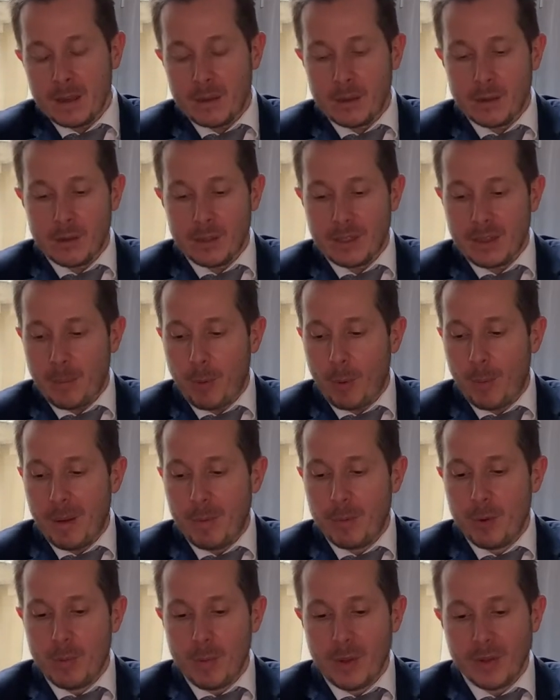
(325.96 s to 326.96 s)
Euh, il y a
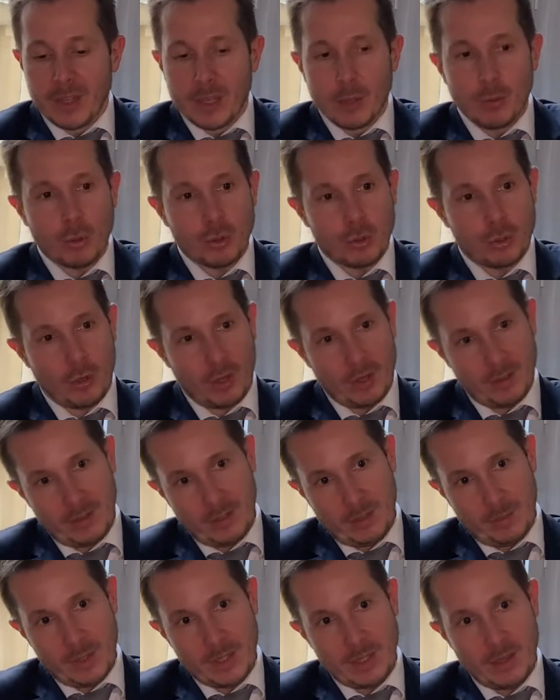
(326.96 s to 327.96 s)
probablement des curseurs
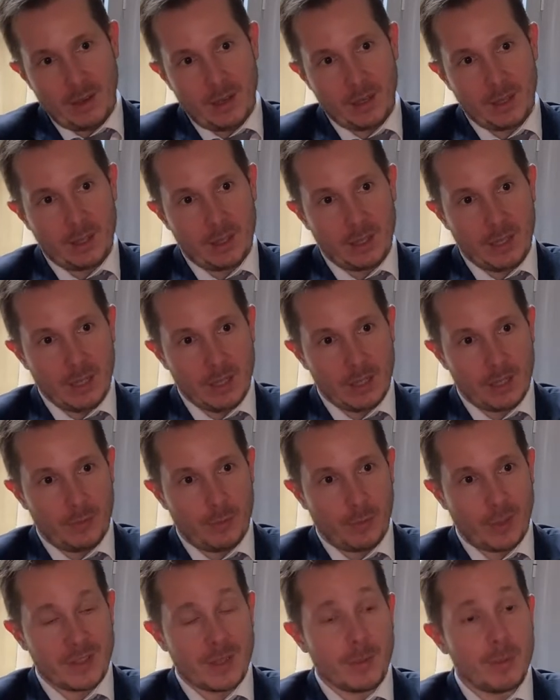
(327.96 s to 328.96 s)
intermédiaires à créer qu'il
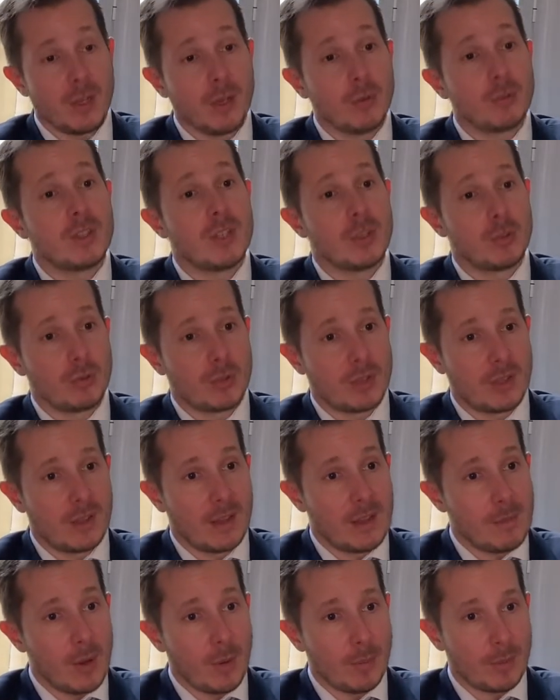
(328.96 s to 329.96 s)
faut accepter aussi
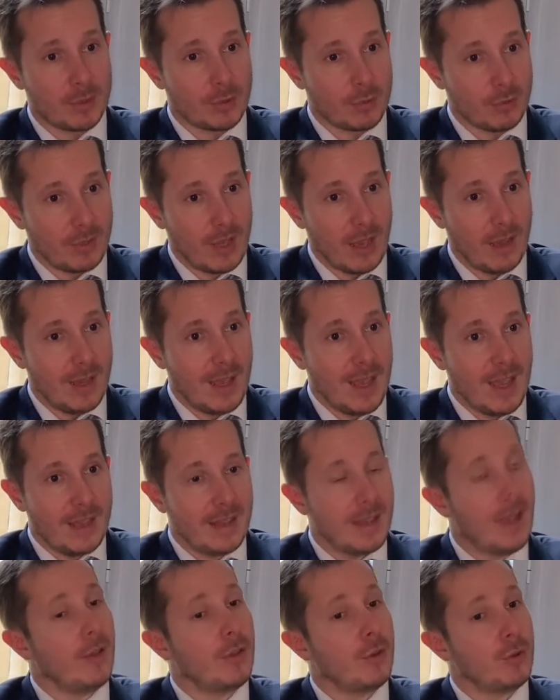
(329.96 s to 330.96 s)
sociétalement, parce qu'il
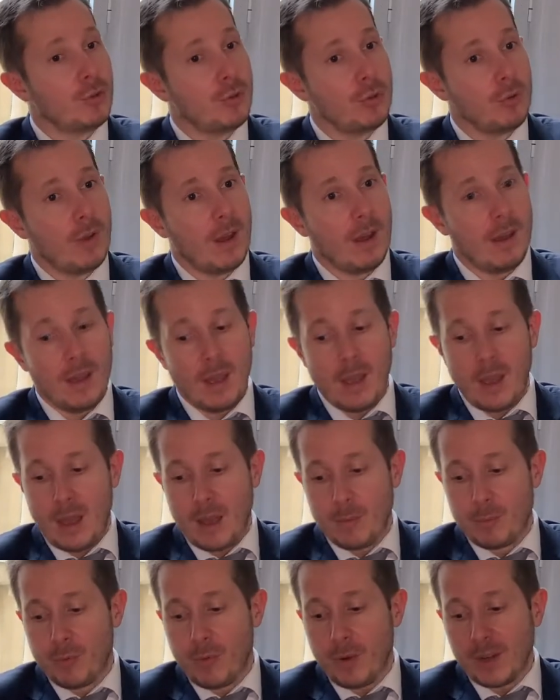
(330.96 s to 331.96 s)
y, a un enjeu
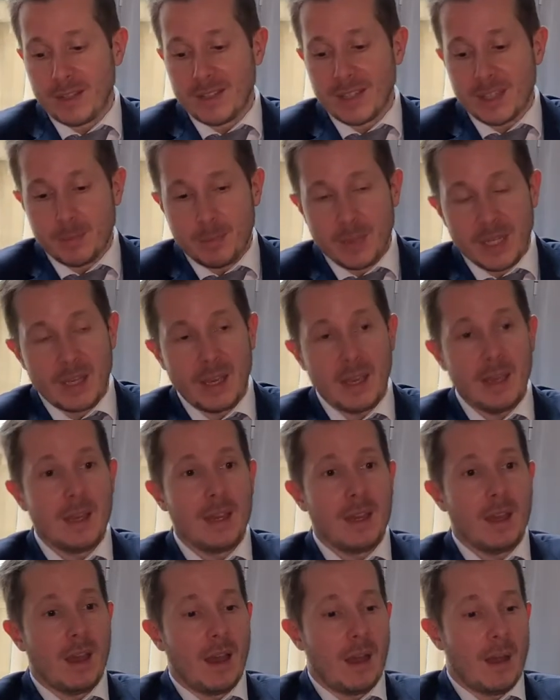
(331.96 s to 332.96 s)
à, pouvoir les expliquer,
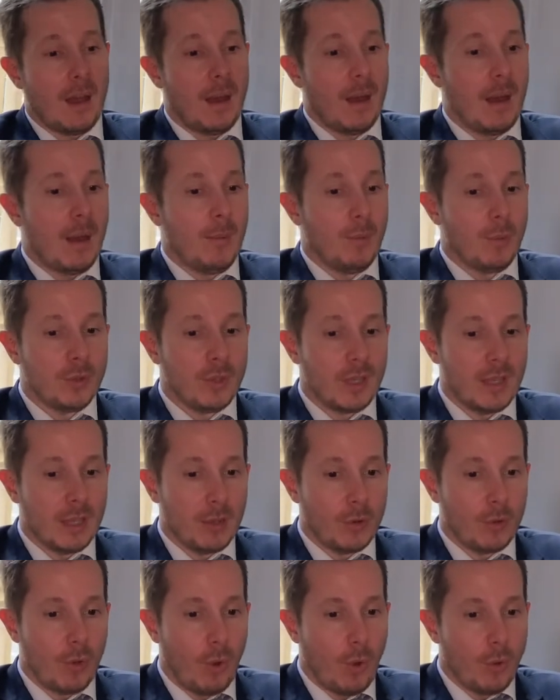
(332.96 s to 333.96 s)
à,
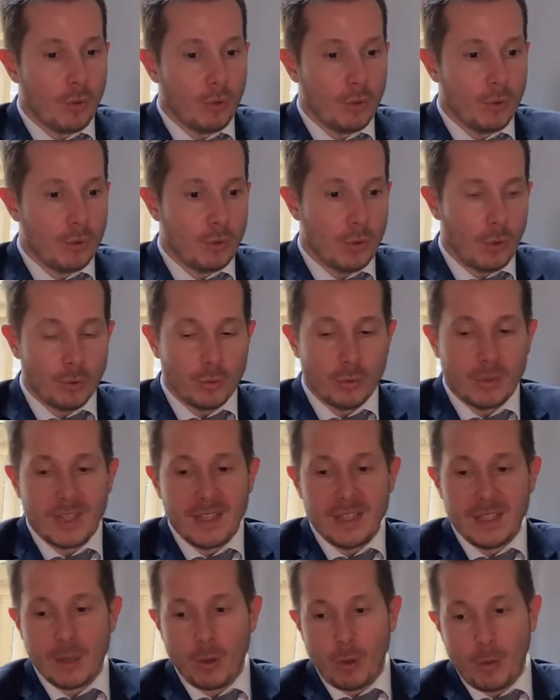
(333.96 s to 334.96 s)
montrer qu'on ne,
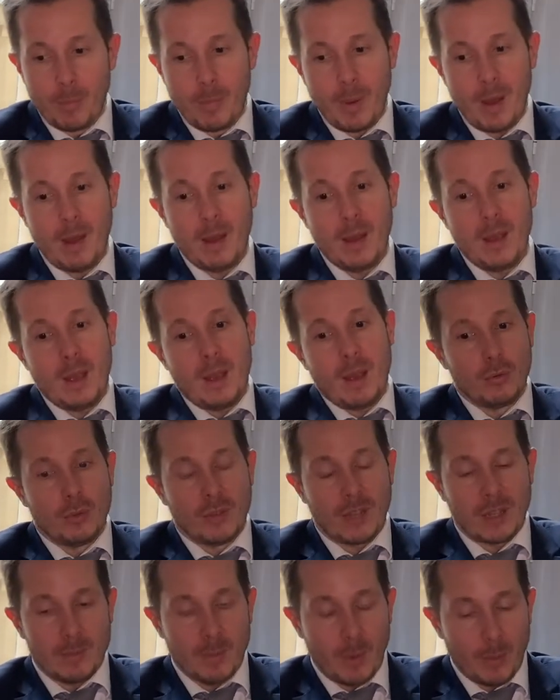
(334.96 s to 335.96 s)
dénigre pas le
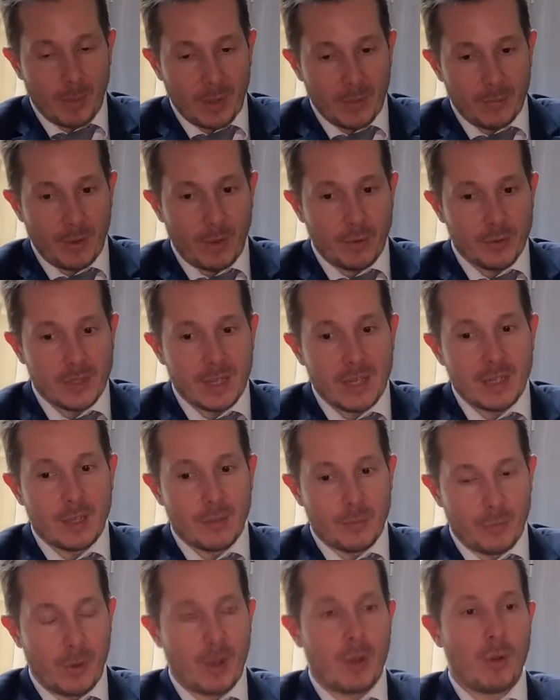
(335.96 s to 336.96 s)
traitement préférentiel
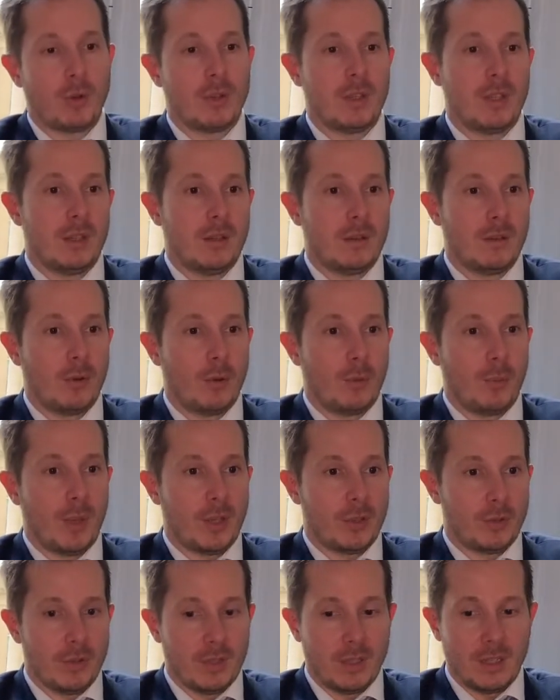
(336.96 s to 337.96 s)
qu'il faut accorder aux
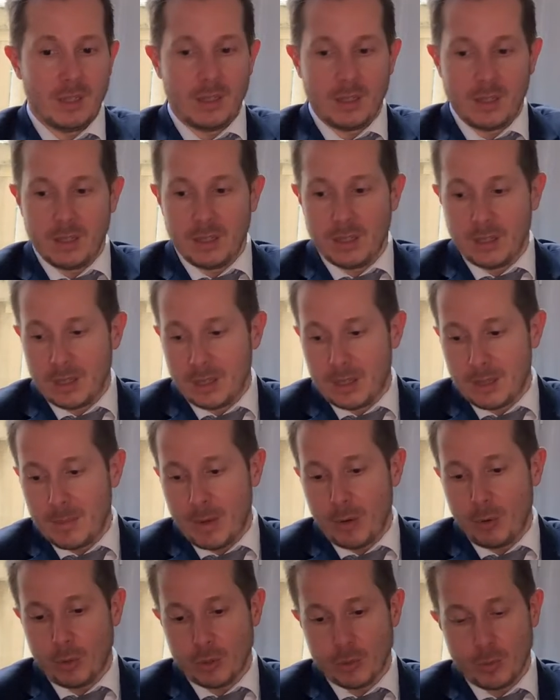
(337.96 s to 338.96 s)
personnes qui,
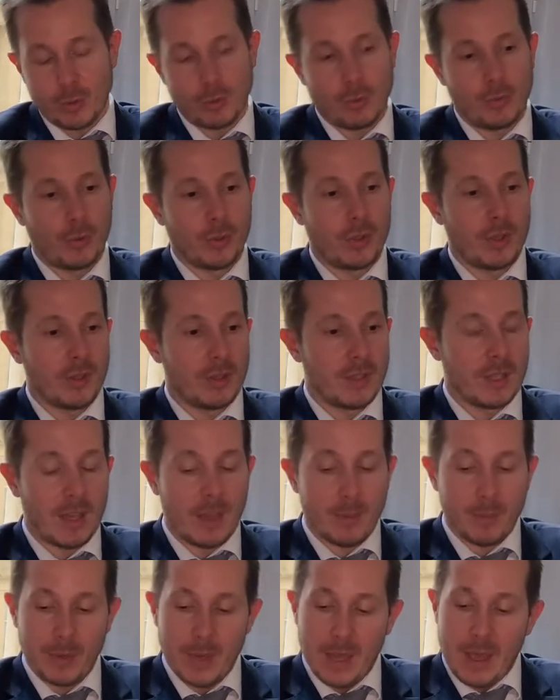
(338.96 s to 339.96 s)
malheureusement souffrent d'un
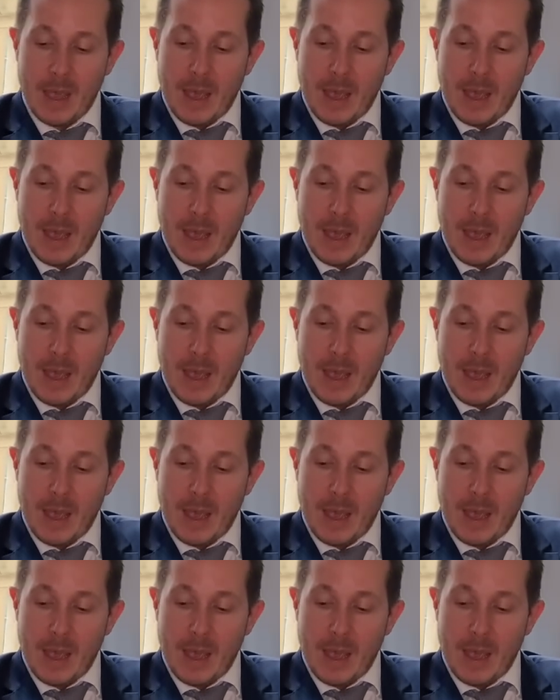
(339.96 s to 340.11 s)
handicap.